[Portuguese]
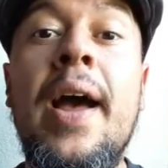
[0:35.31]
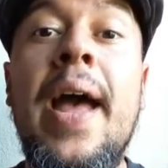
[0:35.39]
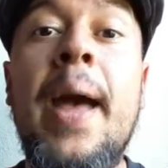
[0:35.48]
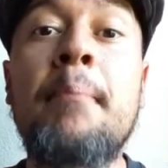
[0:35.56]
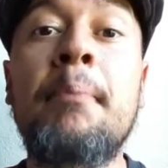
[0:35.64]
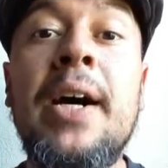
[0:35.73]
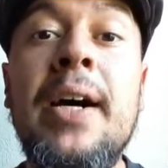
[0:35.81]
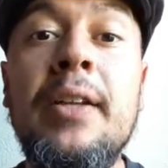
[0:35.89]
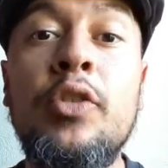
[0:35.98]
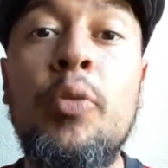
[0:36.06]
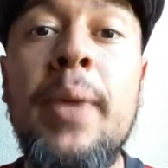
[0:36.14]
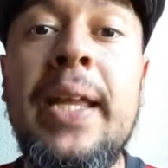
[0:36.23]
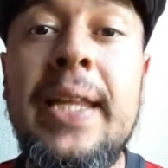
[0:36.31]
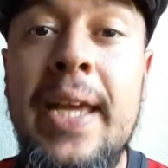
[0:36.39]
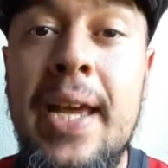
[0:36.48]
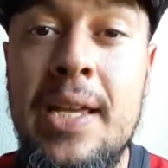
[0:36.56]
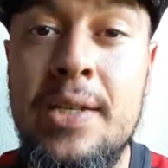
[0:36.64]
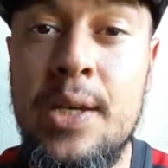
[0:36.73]
é Mano
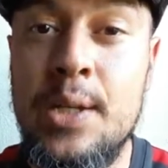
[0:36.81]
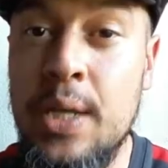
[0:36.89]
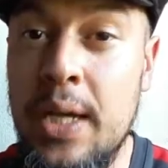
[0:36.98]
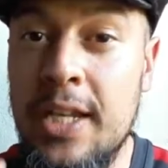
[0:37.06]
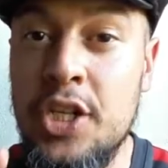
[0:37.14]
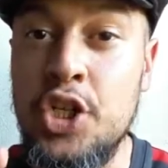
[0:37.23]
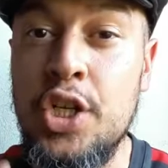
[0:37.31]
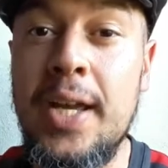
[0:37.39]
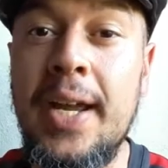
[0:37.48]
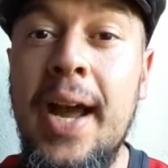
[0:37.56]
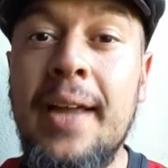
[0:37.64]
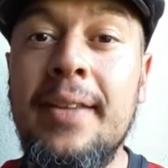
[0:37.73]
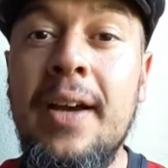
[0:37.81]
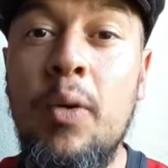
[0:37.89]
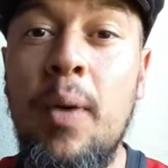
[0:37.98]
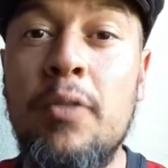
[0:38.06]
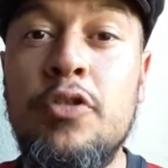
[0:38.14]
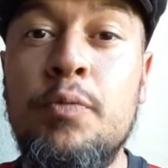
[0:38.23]
Menezes e diga
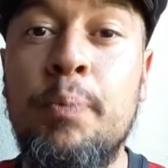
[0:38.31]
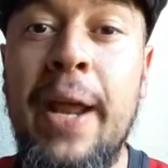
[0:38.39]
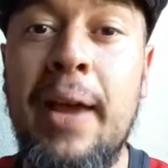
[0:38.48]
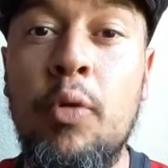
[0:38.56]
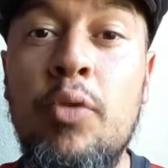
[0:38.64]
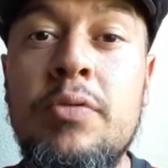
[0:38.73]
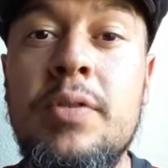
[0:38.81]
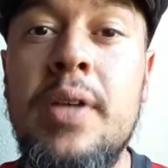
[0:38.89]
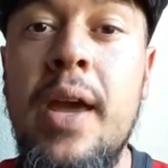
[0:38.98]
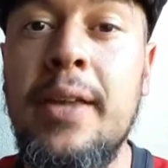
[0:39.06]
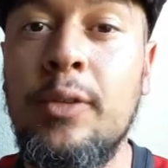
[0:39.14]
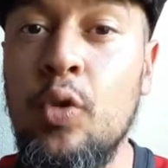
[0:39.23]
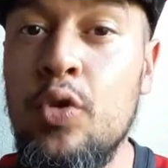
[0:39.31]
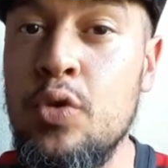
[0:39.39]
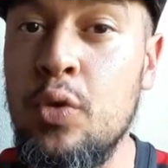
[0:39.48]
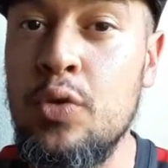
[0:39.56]
não aos preconceitos,